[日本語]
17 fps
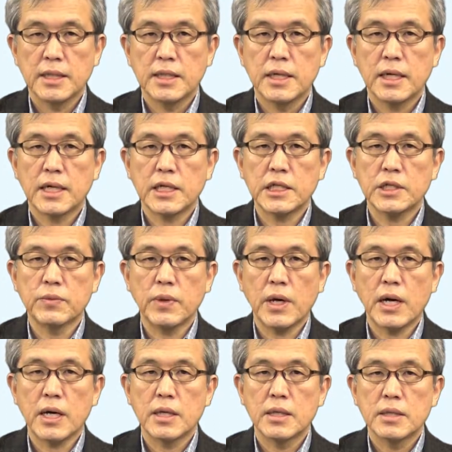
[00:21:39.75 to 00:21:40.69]
あるい
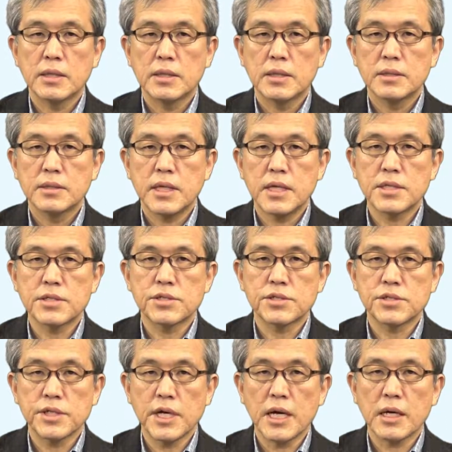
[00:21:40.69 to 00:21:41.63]
は
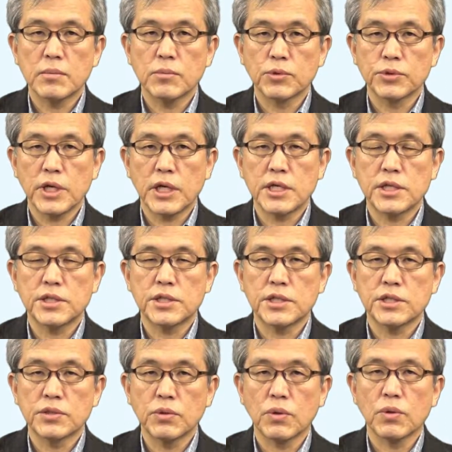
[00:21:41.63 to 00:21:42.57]
テンスや
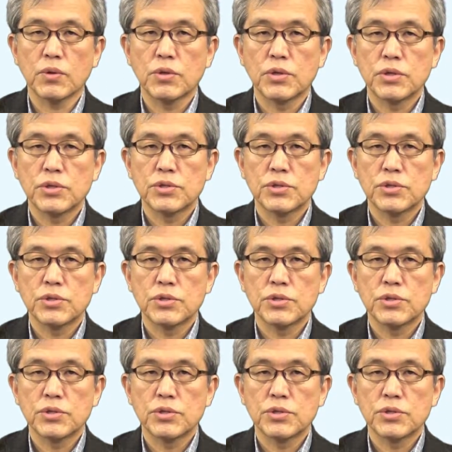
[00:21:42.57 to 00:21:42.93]
モダリティを